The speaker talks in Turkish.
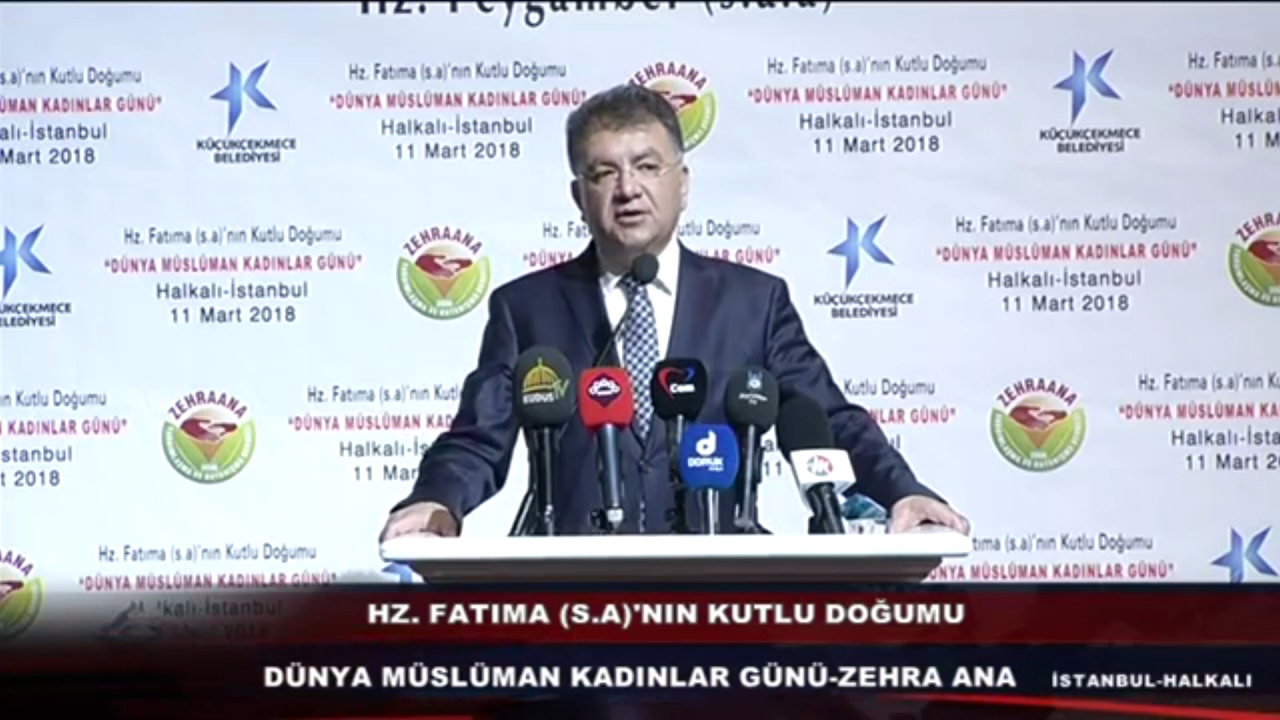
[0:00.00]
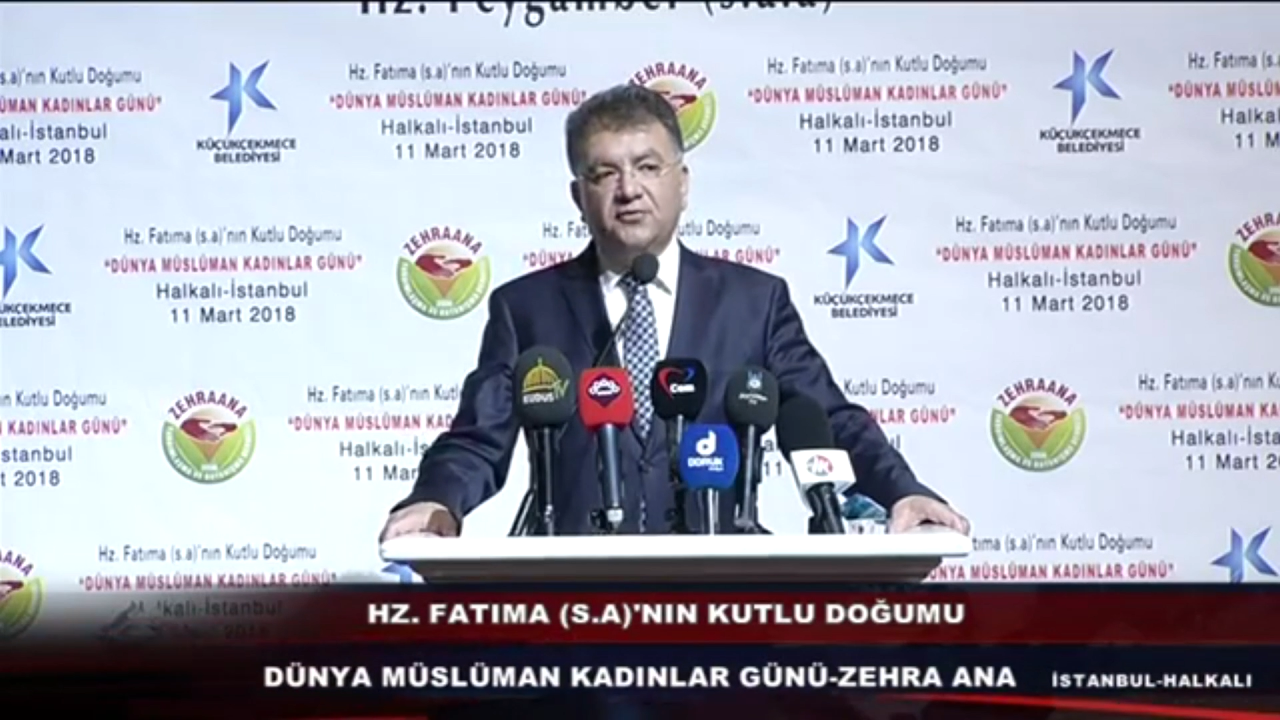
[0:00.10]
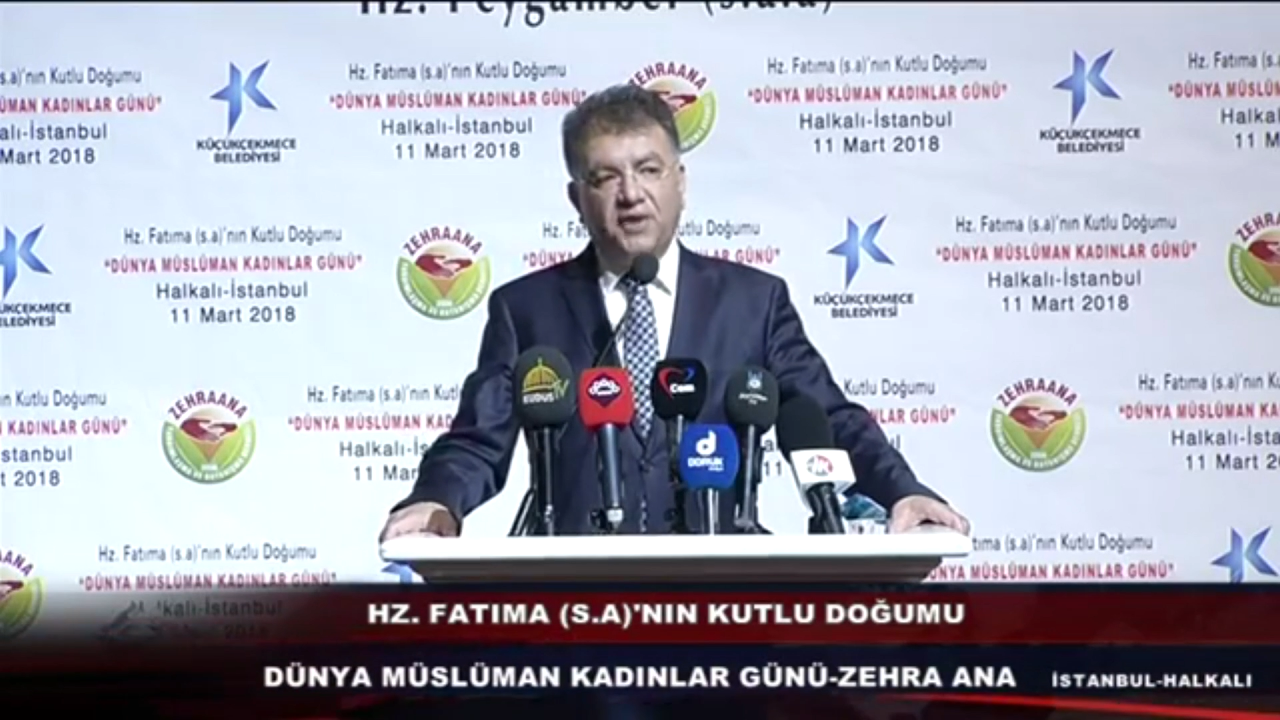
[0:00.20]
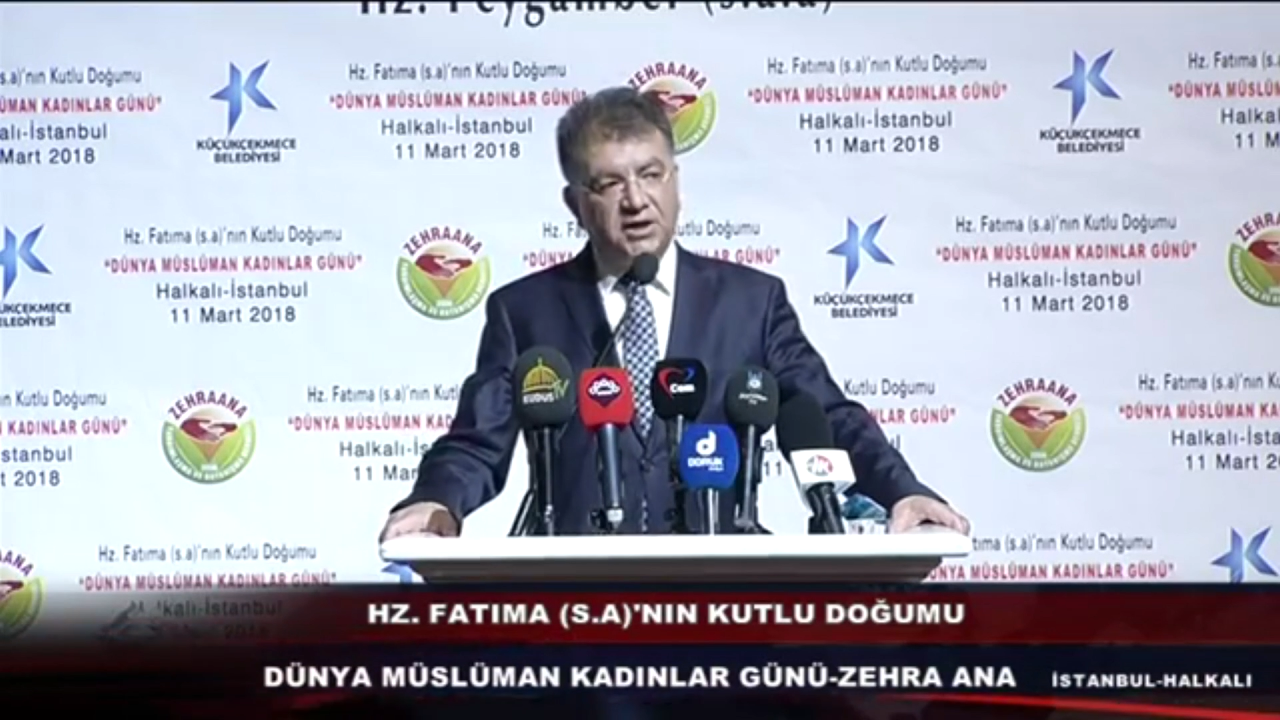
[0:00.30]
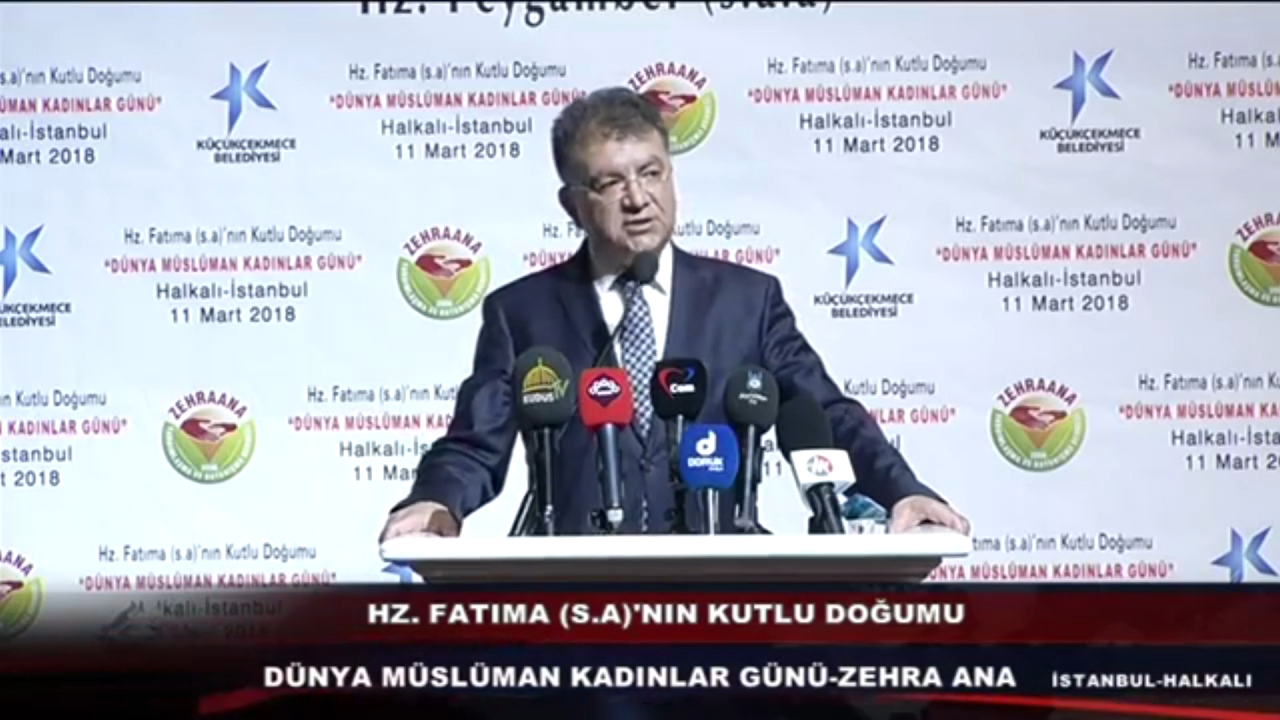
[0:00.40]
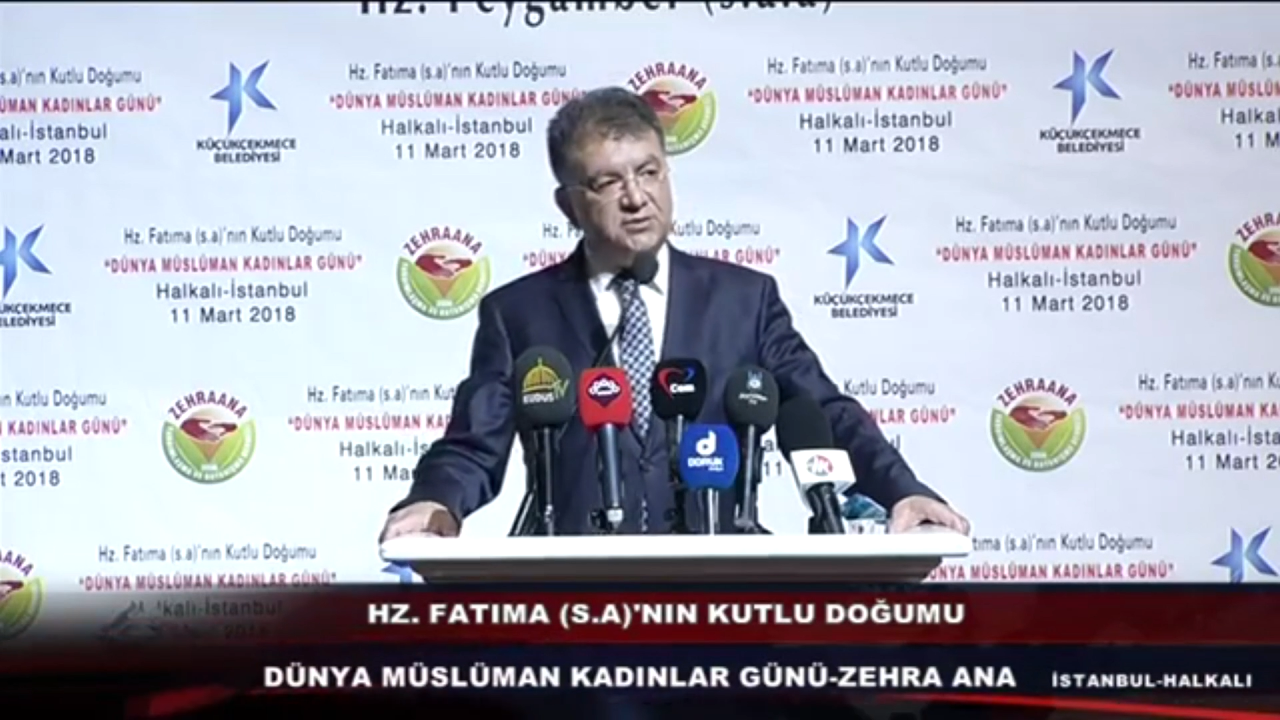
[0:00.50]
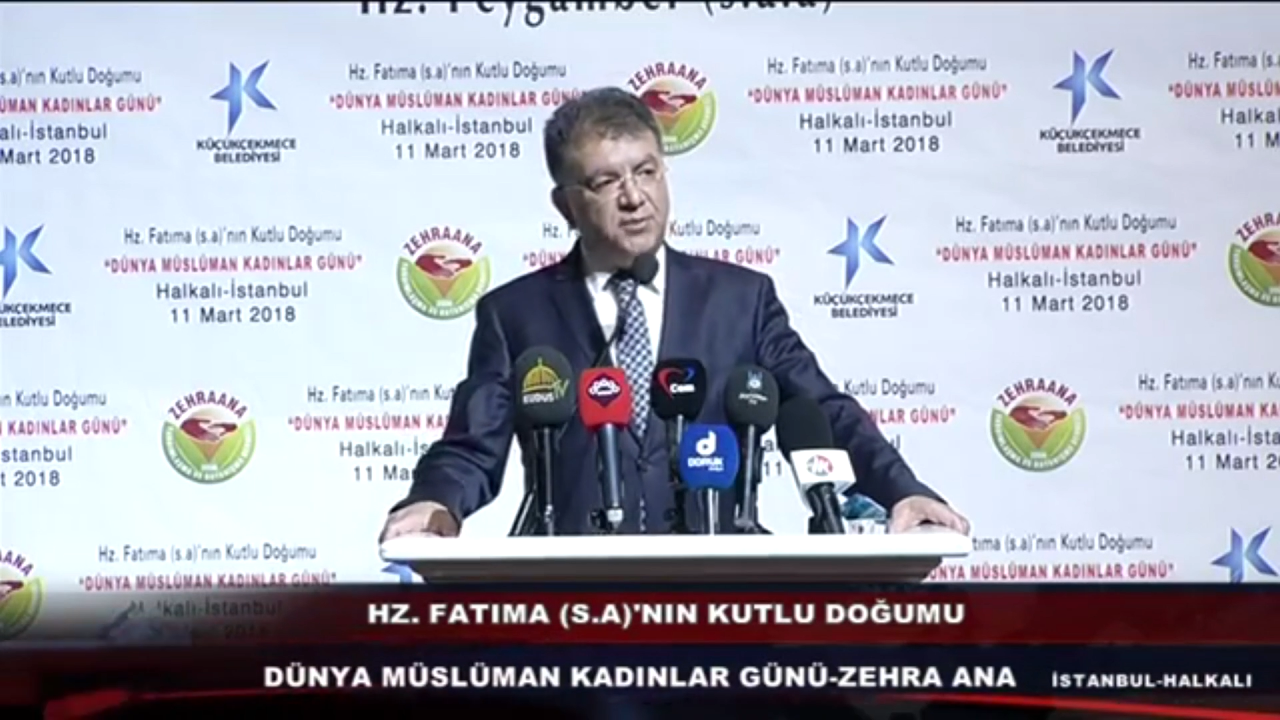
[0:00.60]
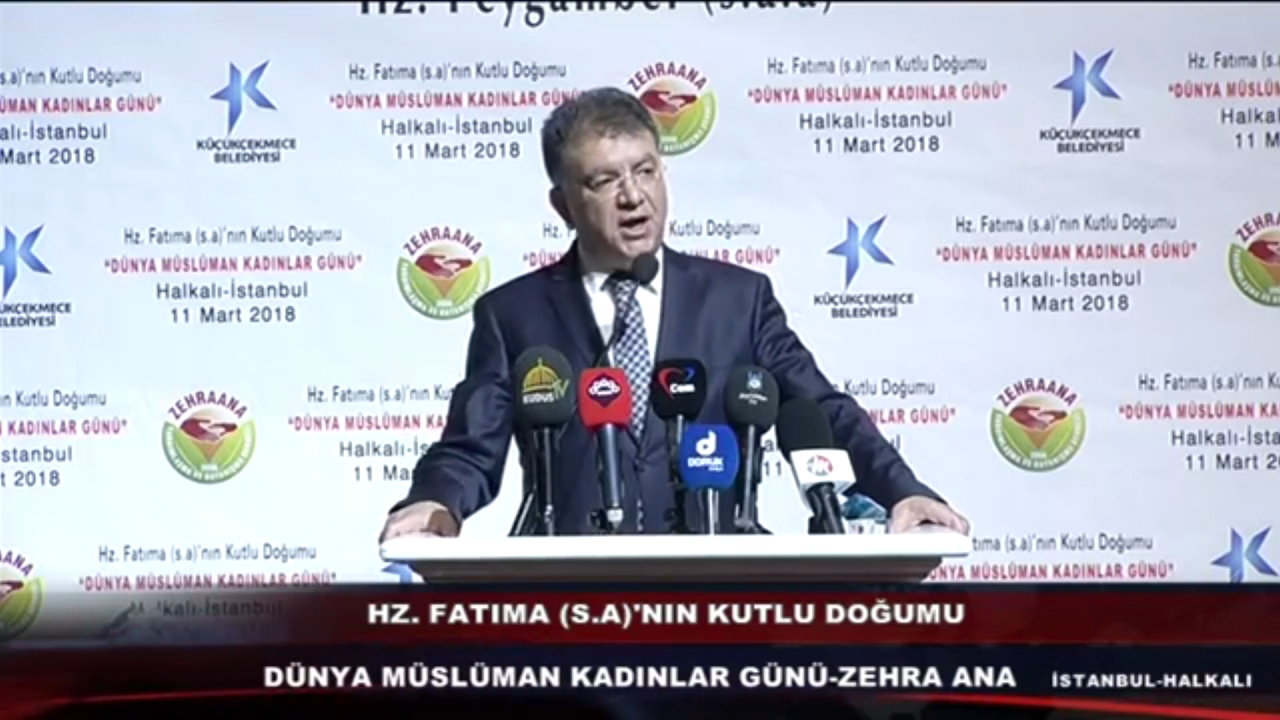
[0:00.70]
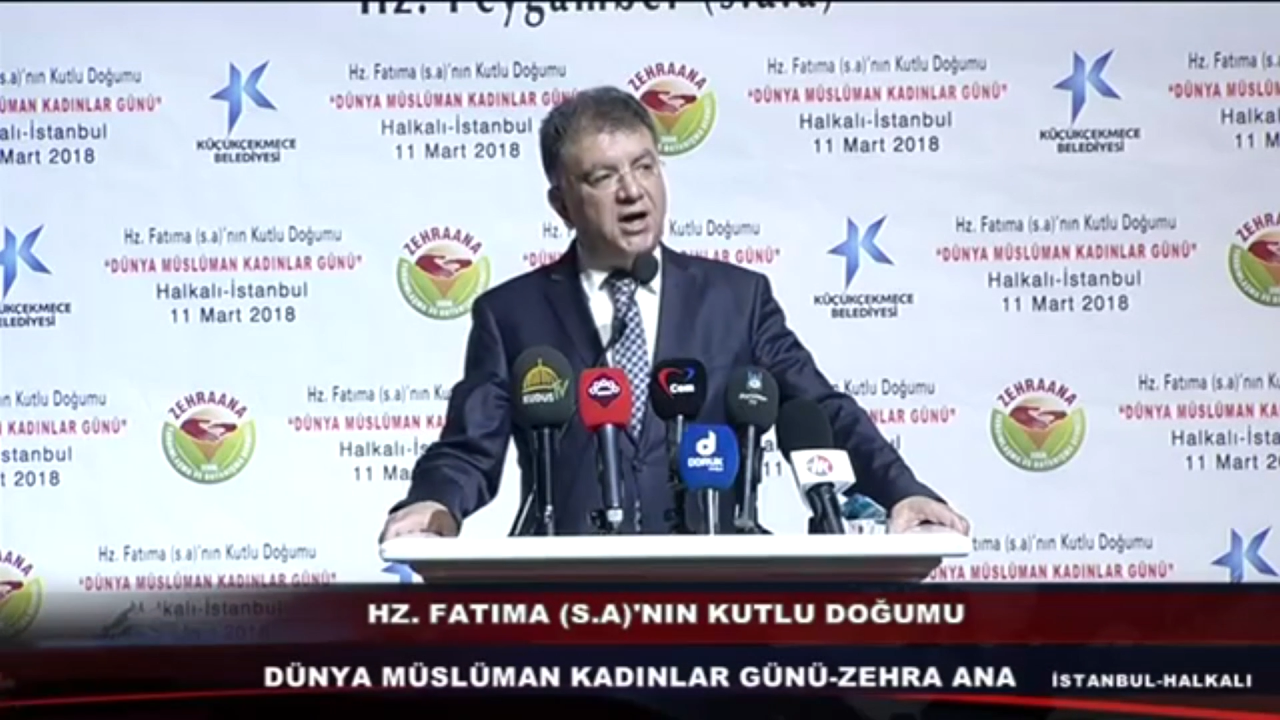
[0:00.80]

Fatıma